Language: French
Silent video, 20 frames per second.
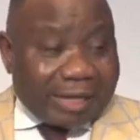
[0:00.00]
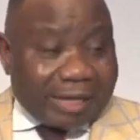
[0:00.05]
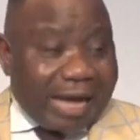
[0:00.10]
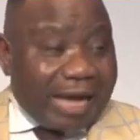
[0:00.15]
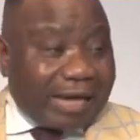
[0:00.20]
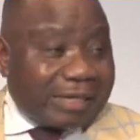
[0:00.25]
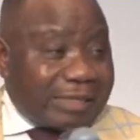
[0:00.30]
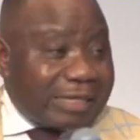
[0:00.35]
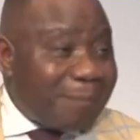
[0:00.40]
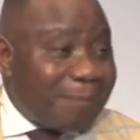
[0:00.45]

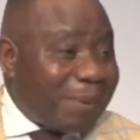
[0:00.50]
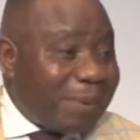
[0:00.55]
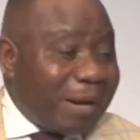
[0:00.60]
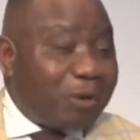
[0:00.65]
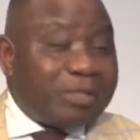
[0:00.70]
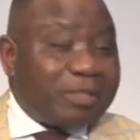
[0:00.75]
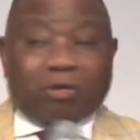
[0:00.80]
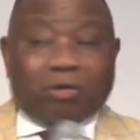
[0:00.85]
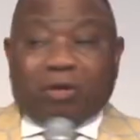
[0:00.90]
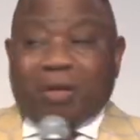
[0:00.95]
car la
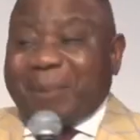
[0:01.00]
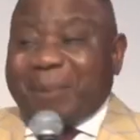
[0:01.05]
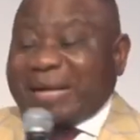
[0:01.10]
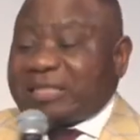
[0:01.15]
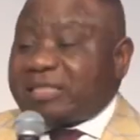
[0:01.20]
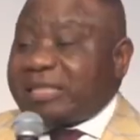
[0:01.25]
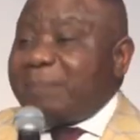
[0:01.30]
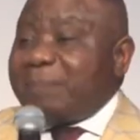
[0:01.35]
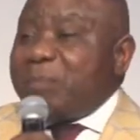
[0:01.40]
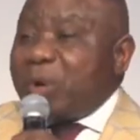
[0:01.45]
parole dit que
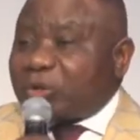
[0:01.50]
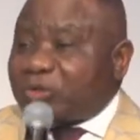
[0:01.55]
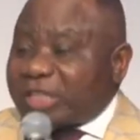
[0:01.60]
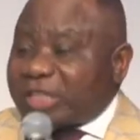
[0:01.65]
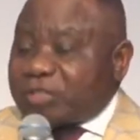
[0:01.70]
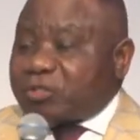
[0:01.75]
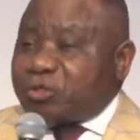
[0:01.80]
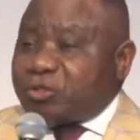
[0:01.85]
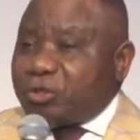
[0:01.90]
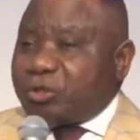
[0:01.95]
par ses
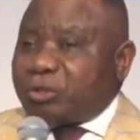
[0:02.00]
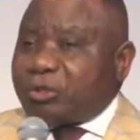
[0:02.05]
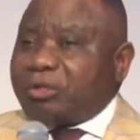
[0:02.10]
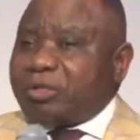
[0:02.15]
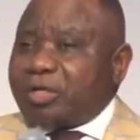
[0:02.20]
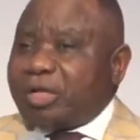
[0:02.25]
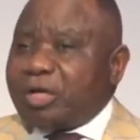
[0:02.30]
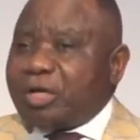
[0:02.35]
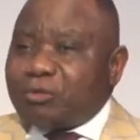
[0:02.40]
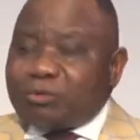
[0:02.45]

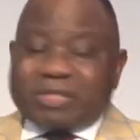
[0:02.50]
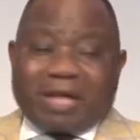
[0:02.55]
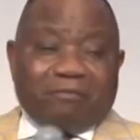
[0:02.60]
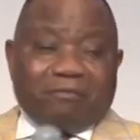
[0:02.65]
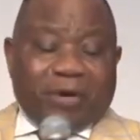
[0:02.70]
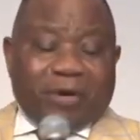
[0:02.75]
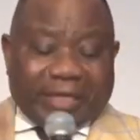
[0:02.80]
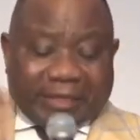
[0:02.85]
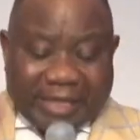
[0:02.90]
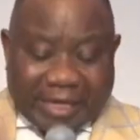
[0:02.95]
meurtrissures, nous
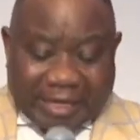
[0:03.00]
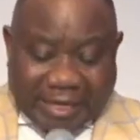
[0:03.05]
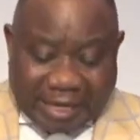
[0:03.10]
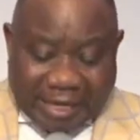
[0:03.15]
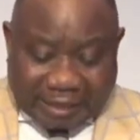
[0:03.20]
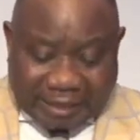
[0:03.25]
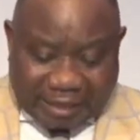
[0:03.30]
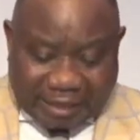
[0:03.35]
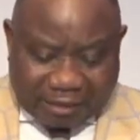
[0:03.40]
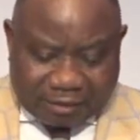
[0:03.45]
avons été
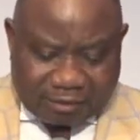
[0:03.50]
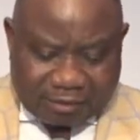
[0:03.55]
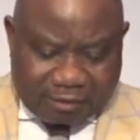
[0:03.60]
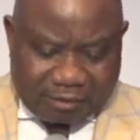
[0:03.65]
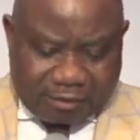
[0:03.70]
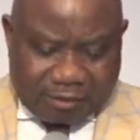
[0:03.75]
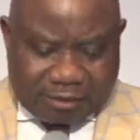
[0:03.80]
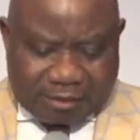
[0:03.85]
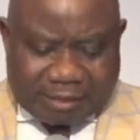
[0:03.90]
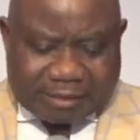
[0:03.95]
guéris,
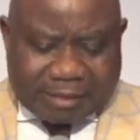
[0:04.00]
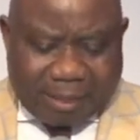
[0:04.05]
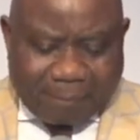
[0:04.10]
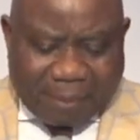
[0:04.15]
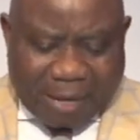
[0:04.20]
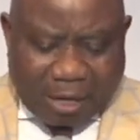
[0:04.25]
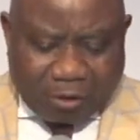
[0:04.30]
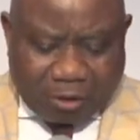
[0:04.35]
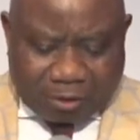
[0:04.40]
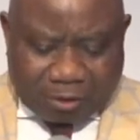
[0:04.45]
dit sa
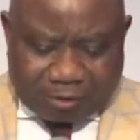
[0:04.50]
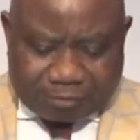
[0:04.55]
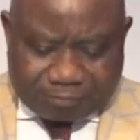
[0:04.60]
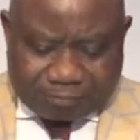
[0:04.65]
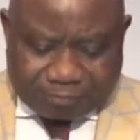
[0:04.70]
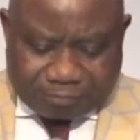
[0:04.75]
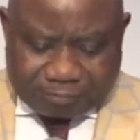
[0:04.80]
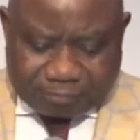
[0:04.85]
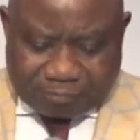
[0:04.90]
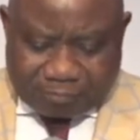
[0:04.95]
parole.
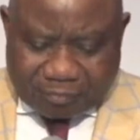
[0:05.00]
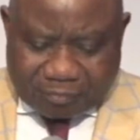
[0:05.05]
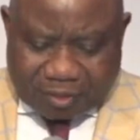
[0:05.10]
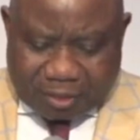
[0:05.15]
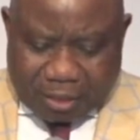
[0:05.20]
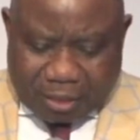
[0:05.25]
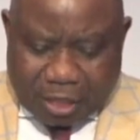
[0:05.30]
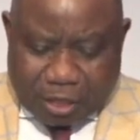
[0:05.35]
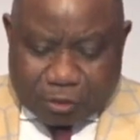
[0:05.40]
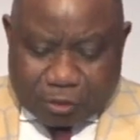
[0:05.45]

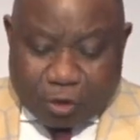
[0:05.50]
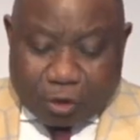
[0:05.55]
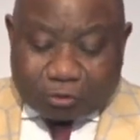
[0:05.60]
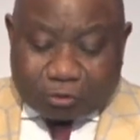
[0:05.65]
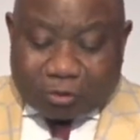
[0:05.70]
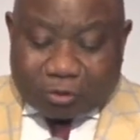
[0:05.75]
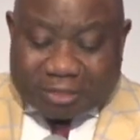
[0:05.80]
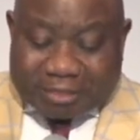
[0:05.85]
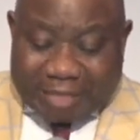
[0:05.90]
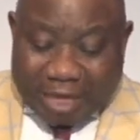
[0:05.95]

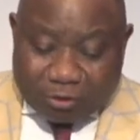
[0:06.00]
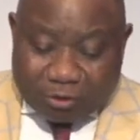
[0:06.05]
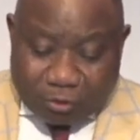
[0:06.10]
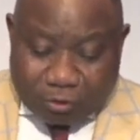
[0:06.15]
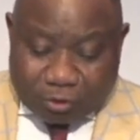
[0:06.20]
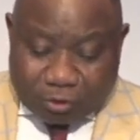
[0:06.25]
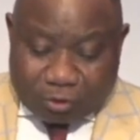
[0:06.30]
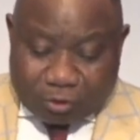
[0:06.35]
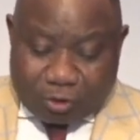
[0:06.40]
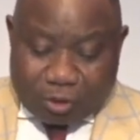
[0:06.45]
Notre
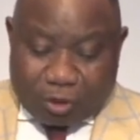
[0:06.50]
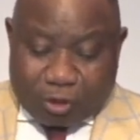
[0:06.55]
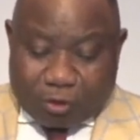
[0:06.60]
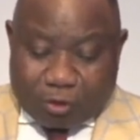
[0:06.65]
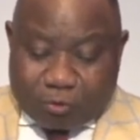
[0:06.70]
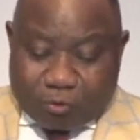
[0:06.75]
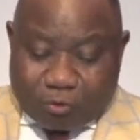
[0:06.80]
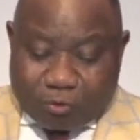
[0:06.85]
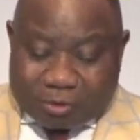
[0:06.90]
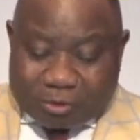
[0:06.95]
salut
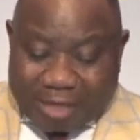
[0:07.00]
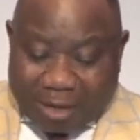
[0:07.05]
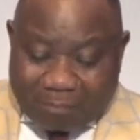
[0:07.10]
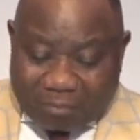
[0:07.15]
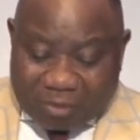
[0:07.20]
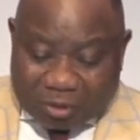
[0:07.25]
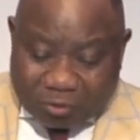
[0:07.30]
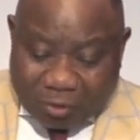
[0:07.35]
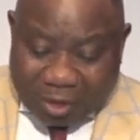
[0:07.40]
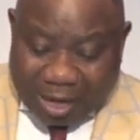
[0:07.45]
nous, a,
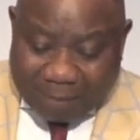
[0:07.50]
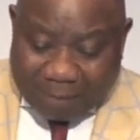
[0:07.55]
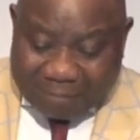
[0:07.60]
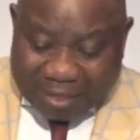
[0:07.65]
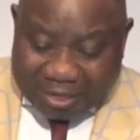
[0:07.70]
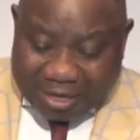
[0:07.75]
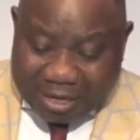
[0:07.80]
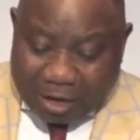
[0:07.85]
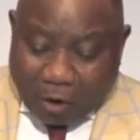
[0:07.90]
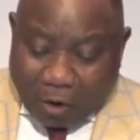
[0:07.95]
nous
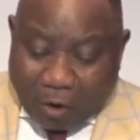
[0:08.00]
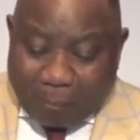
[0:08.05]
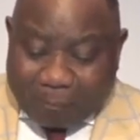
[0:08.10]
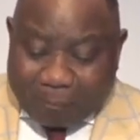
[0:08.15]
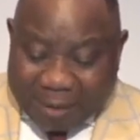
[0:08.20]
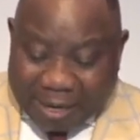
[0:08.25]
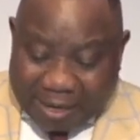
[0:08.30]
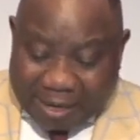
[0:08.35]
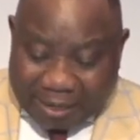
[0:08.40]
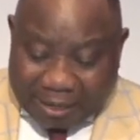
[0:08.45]
au
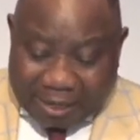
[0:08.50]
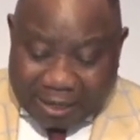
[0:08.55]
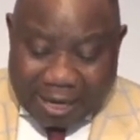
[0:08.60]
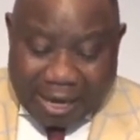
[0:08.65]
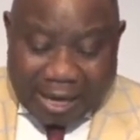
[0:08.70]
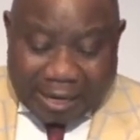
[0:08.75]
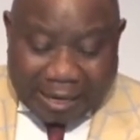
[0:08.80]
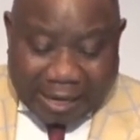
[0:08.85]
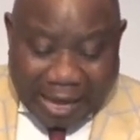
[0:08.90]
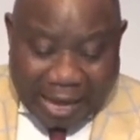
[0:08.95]
Père,
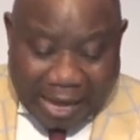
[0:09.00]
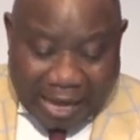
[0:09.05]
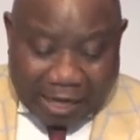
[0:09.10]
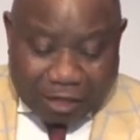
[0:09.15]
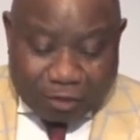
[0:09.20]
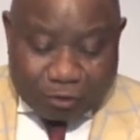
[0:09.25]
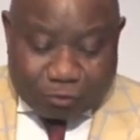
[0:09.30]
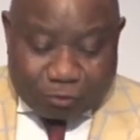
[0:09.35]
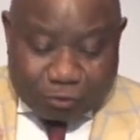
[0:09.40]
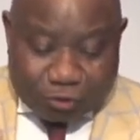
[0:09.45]

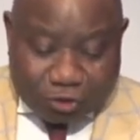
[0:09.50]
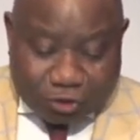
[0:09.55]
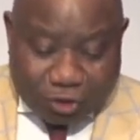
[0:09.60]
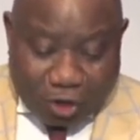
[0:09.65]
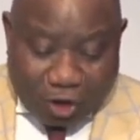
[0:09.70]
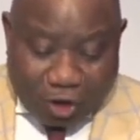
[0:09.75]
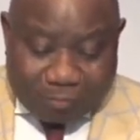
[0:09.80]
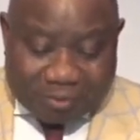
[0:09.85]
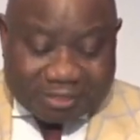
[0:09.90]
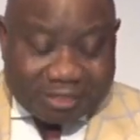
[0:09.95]
car nous
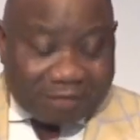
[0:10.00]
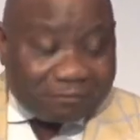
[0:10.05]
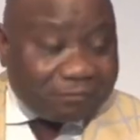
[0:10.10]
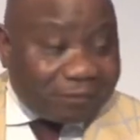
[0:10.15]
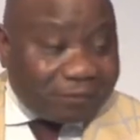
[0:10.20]
sommes ses